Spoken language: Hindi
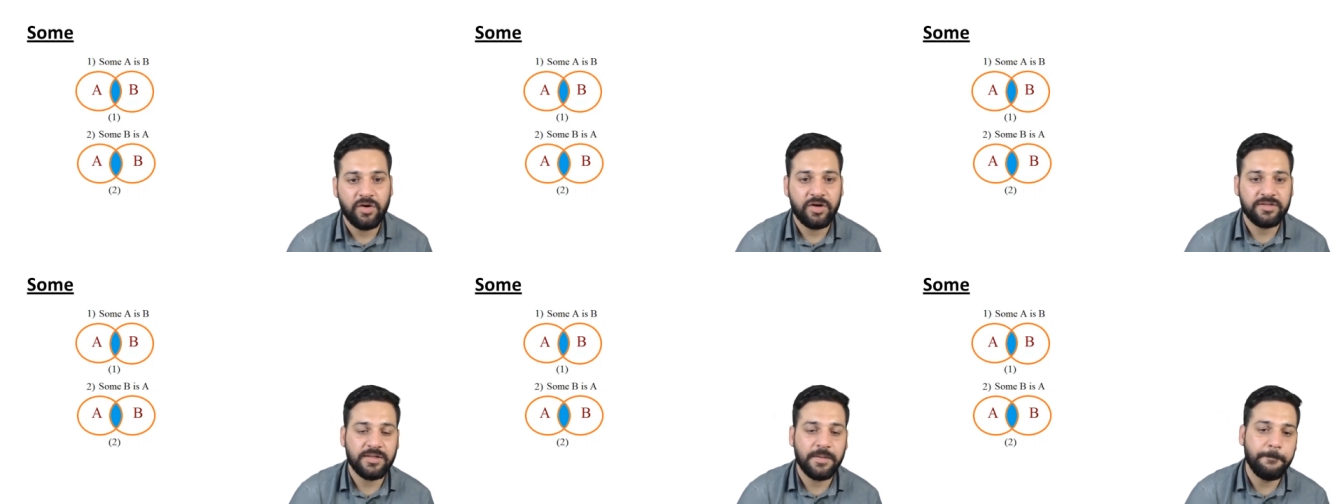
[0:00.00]
और
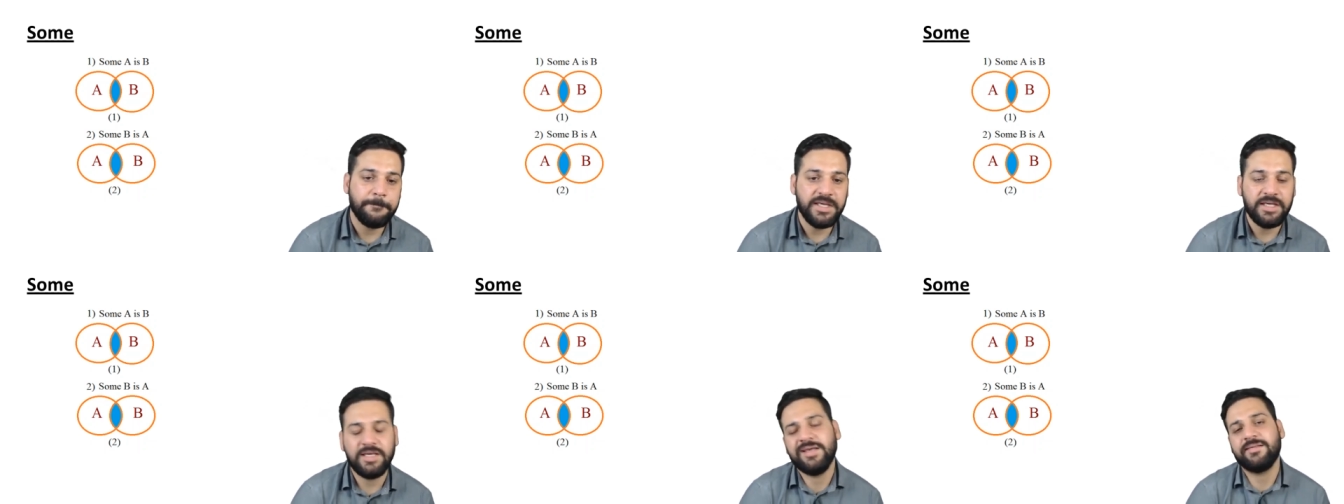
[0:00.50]
सम बी
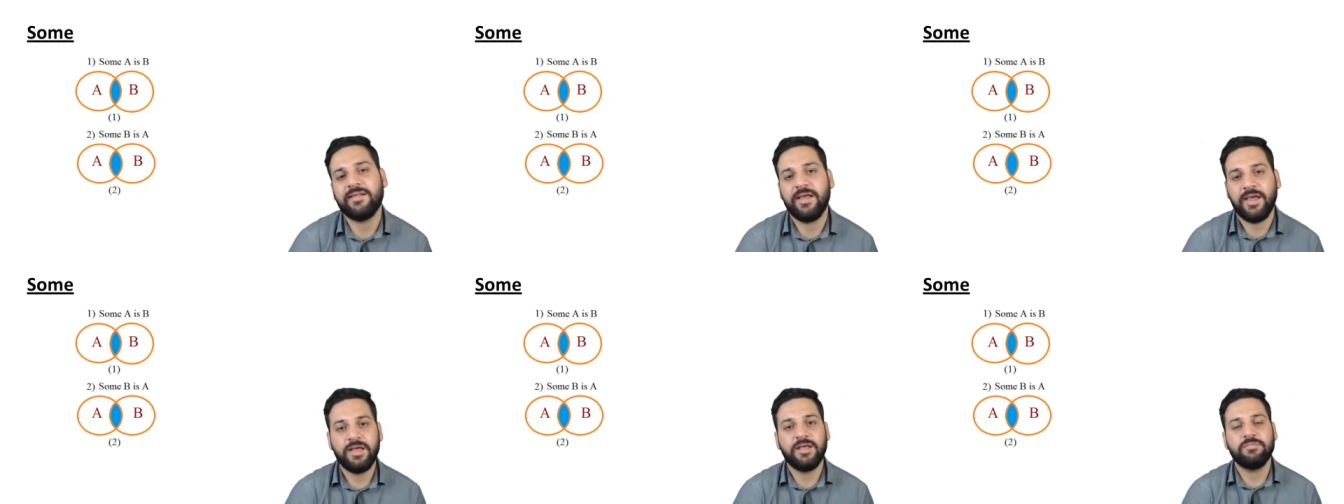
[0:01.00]
इज़
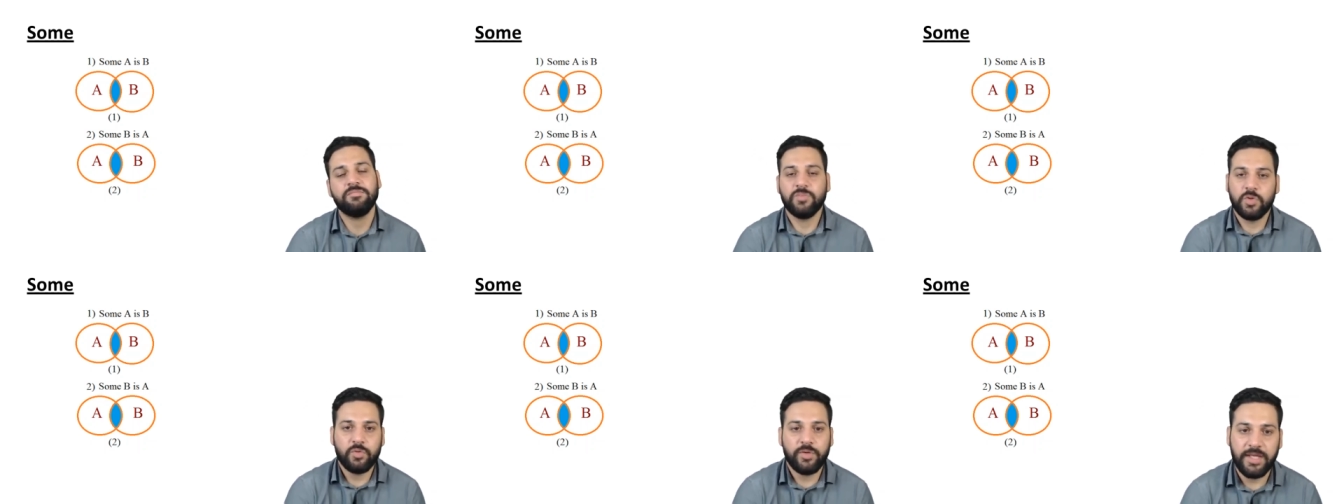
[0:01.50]
ए
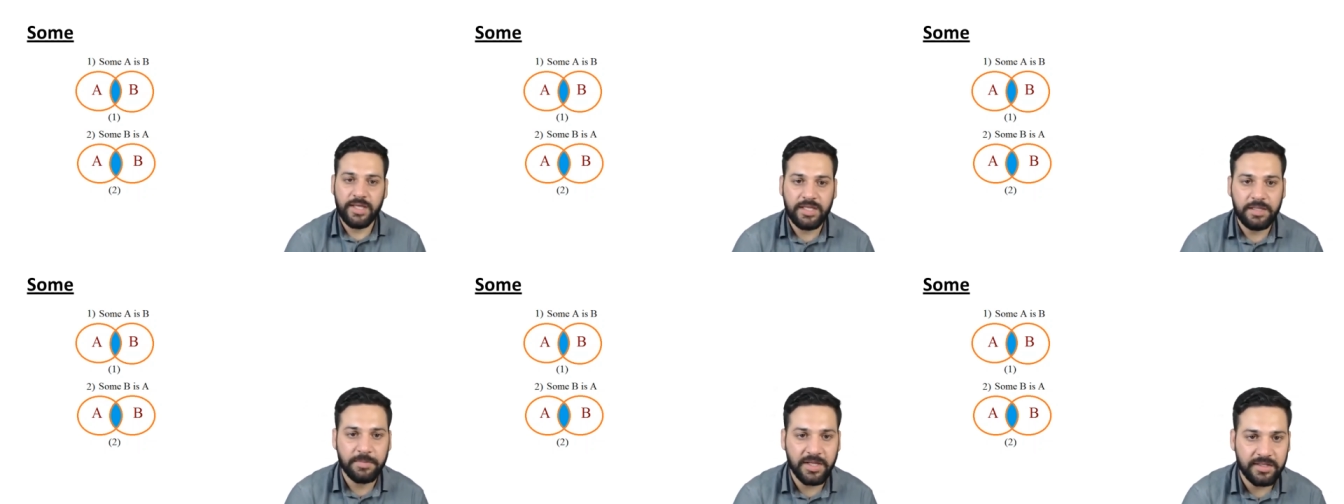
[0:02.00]
दोनों एक
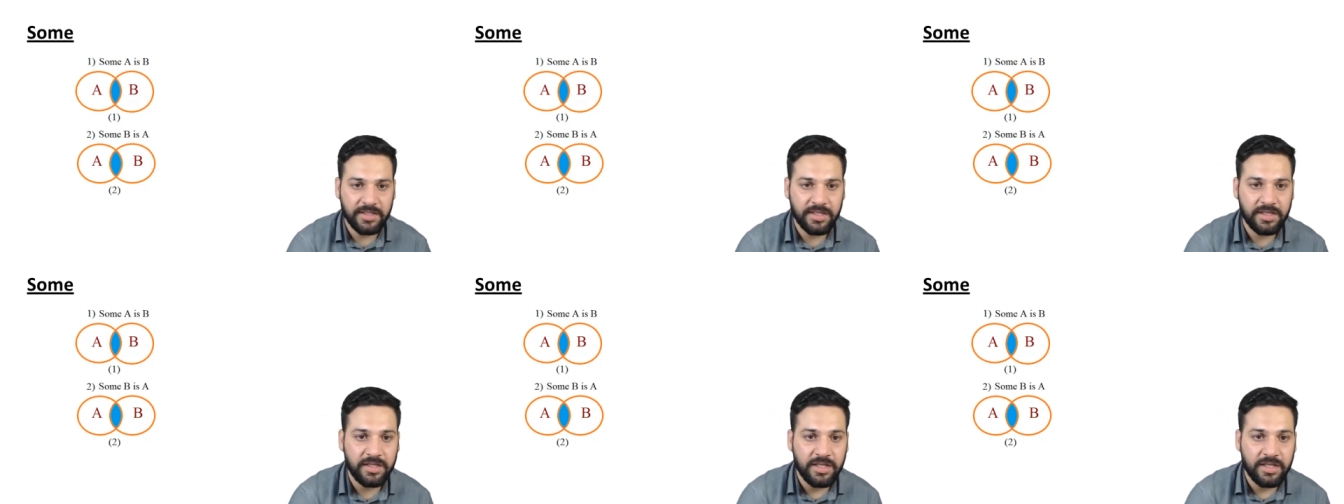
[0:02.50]
ही बातें हैं